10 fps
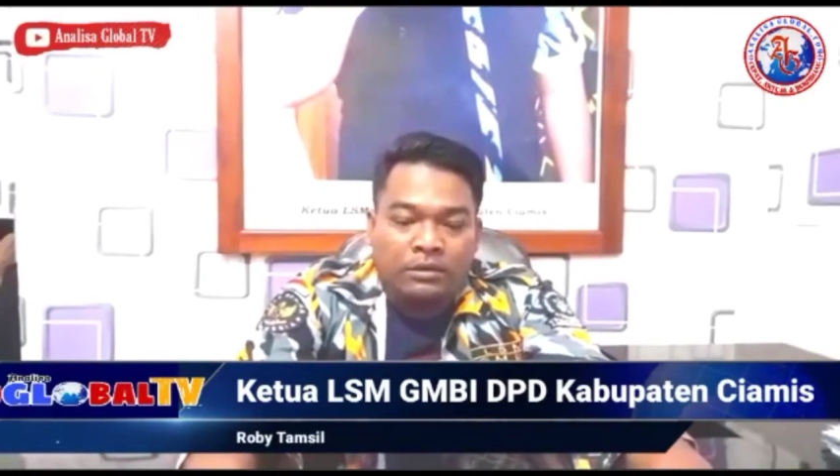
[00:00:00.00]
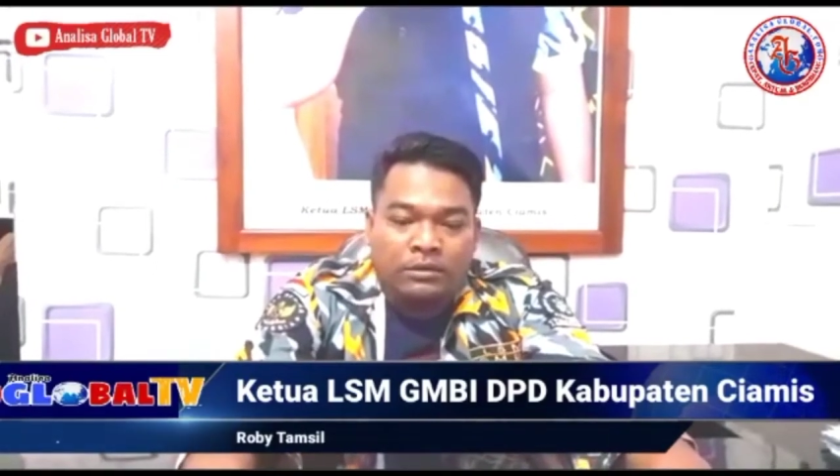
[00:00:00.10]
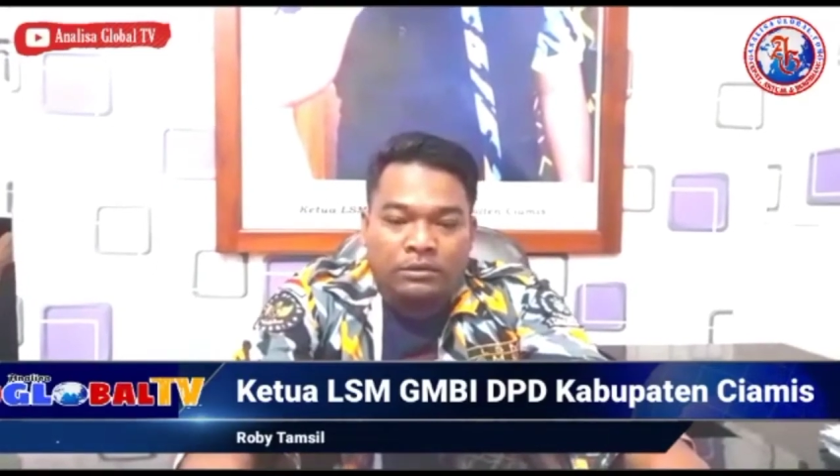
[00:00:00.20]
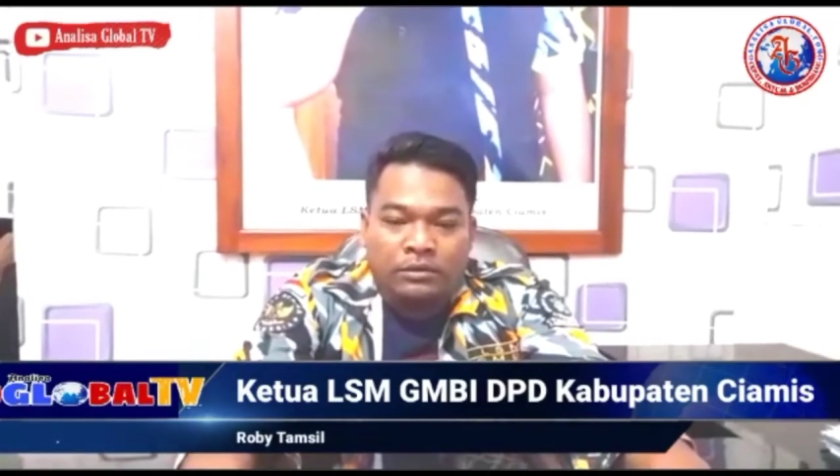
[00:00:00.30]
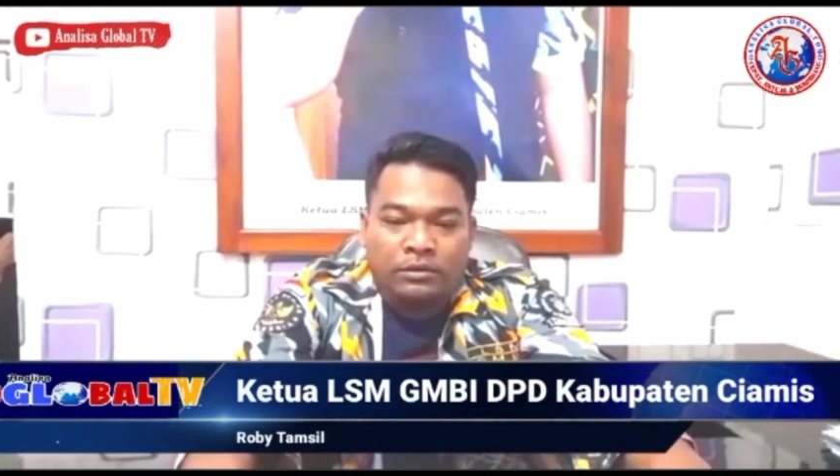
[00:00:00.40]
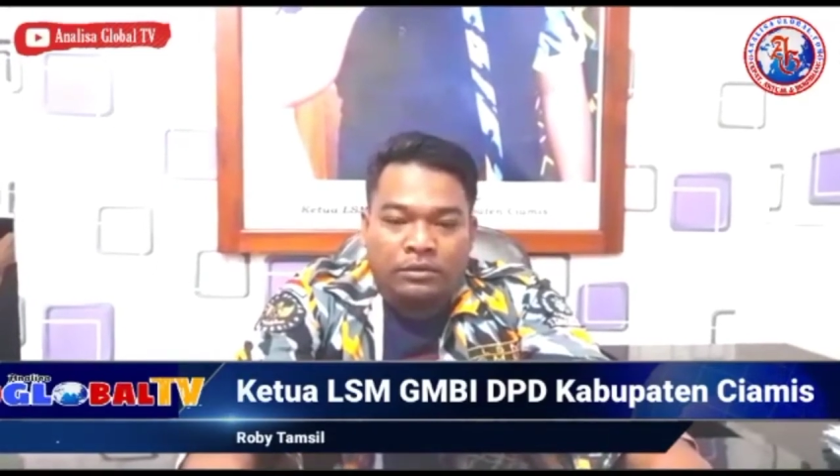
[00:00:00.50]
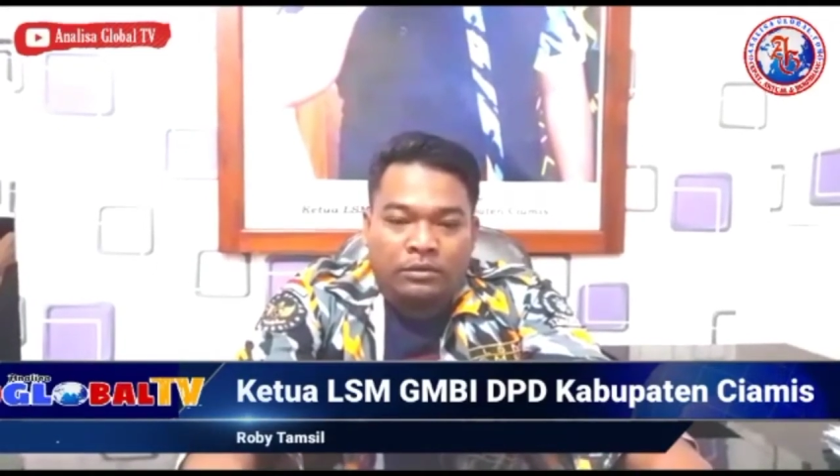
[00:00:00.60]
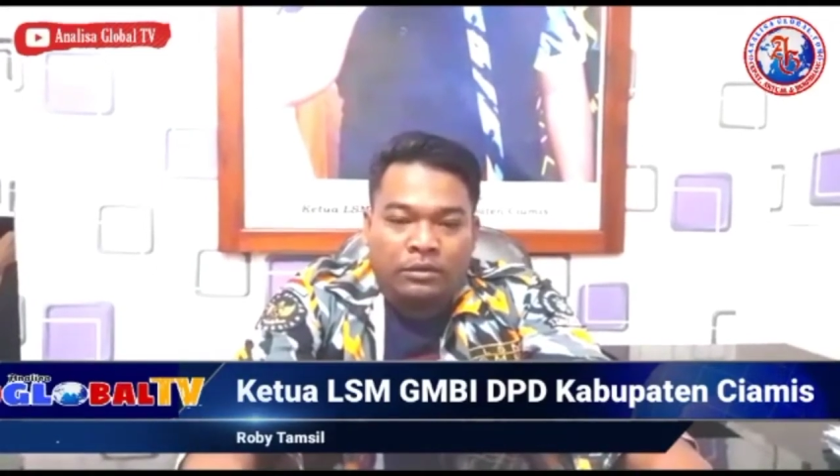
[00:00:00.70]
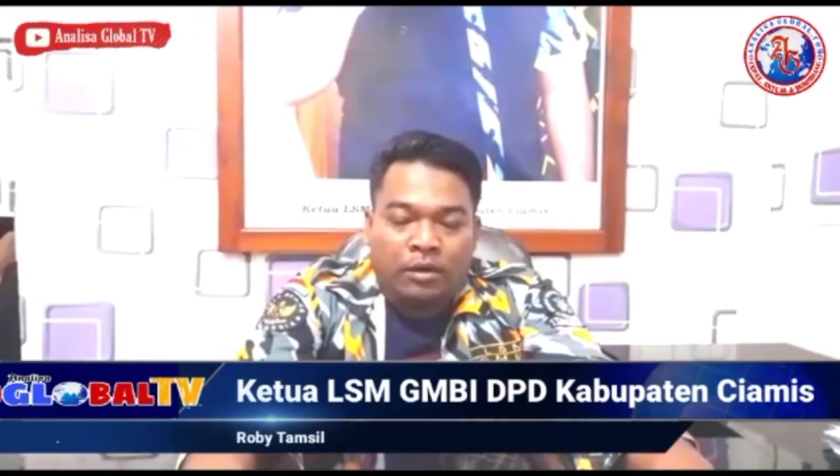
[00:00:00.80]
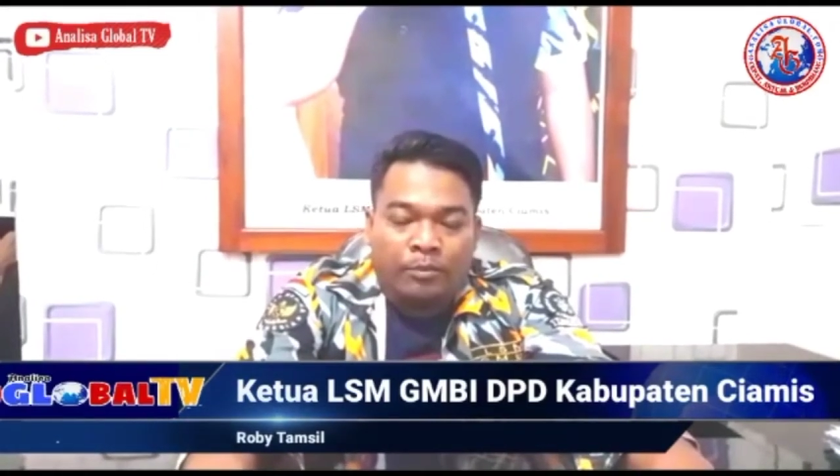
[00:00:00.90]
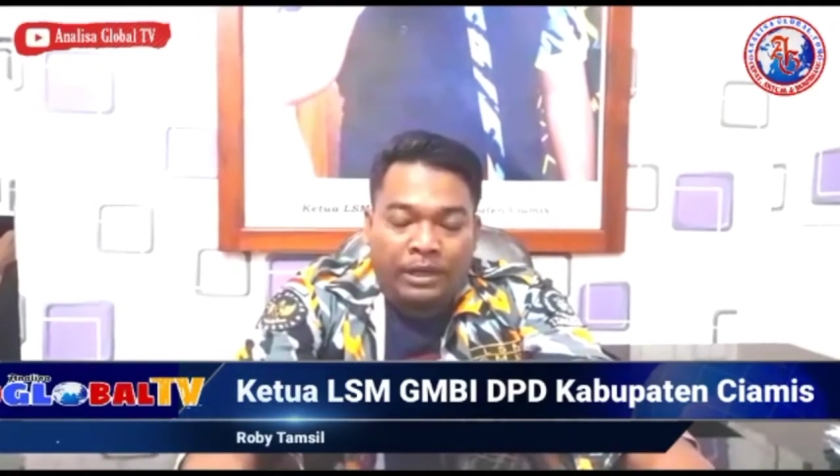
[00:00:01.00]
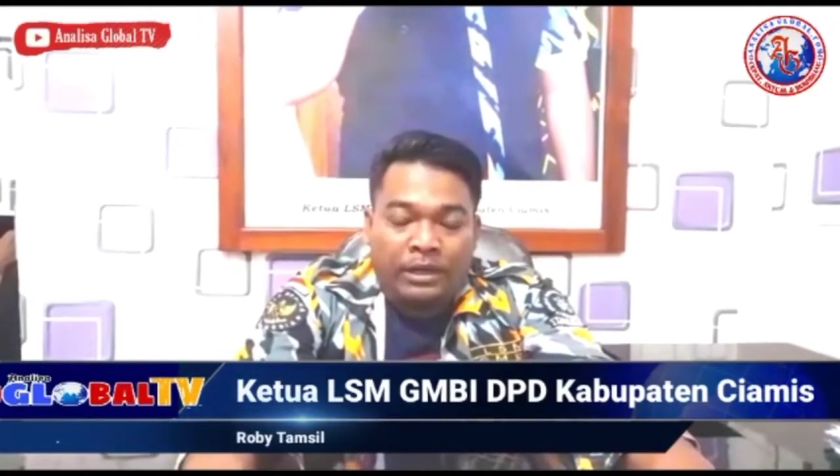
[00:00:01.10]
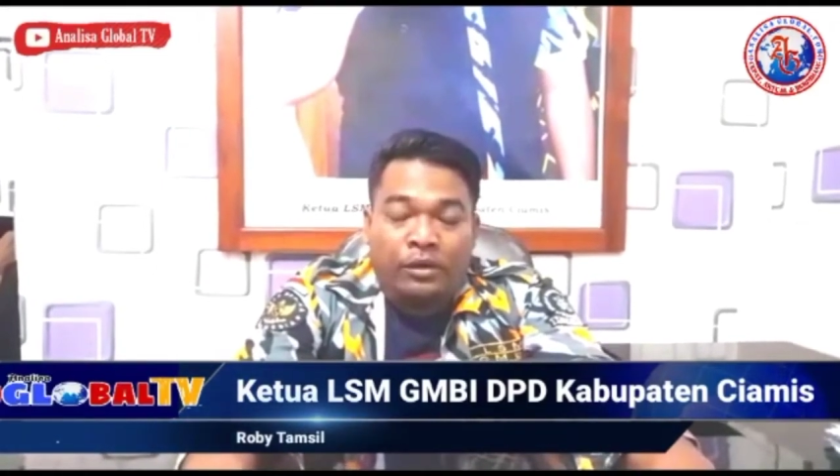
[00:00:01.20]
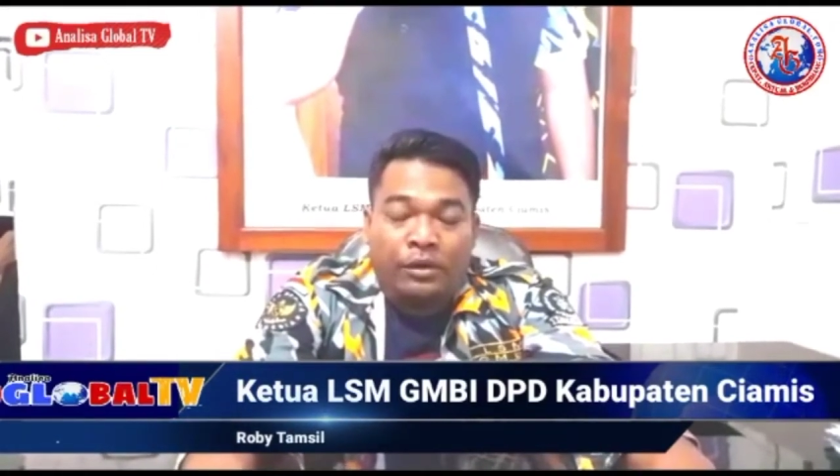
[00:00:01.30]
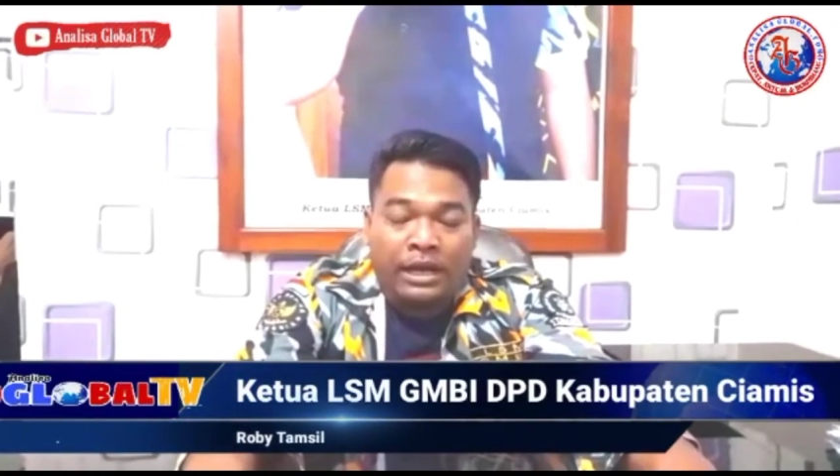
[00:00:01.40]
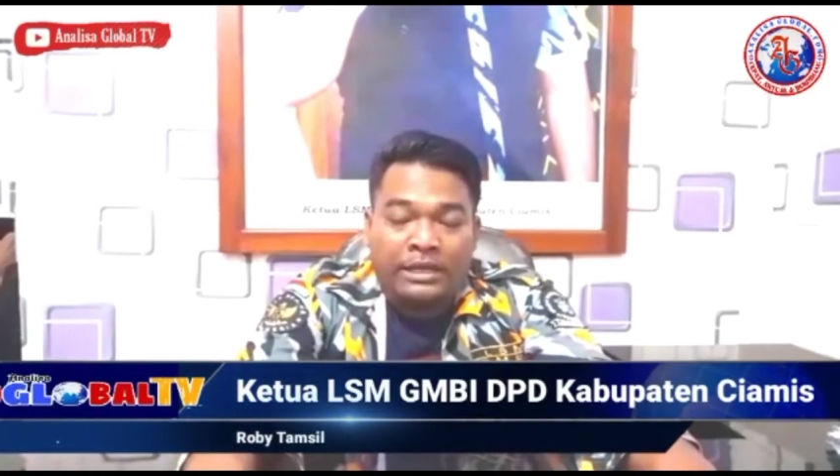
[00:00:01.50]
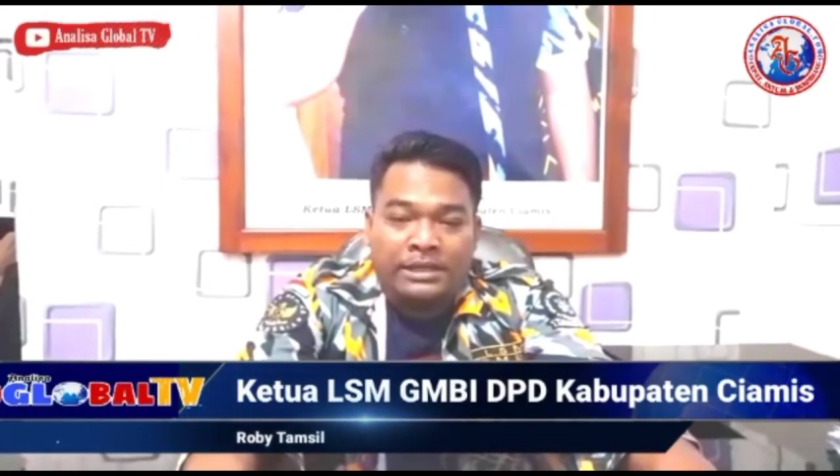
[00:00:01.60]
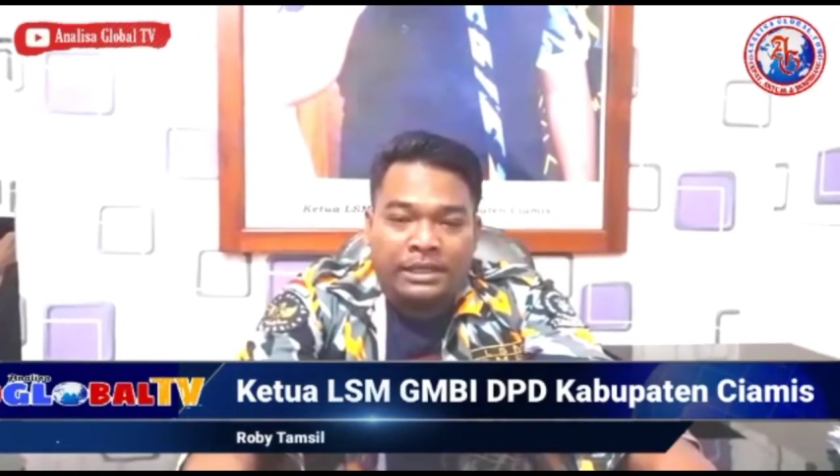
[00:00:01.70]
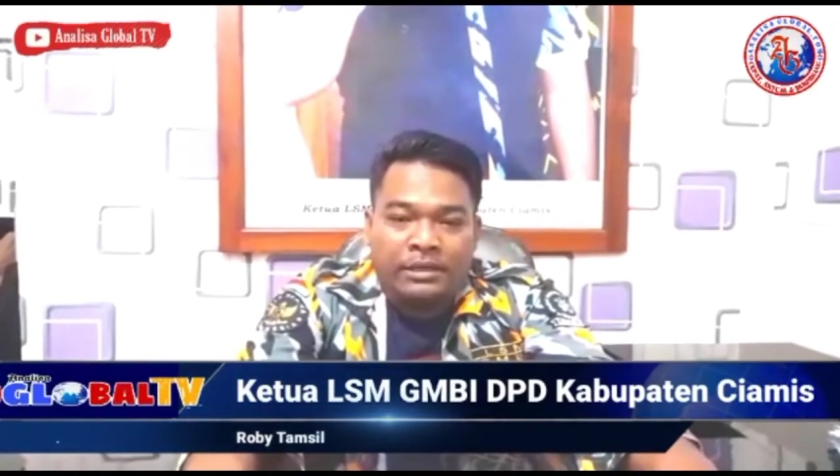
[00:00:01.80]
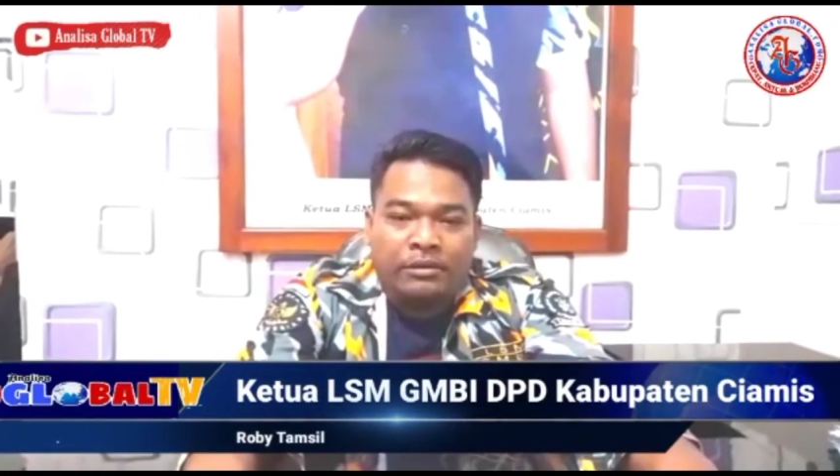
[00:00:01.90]
untuk open
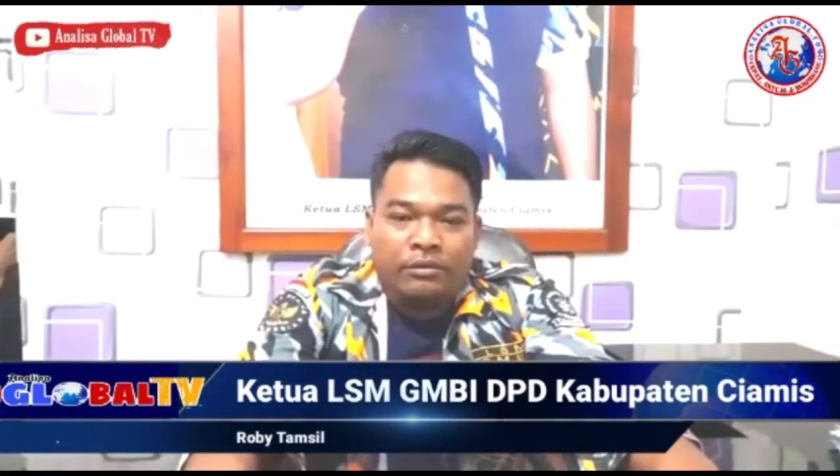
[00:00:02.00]
donasi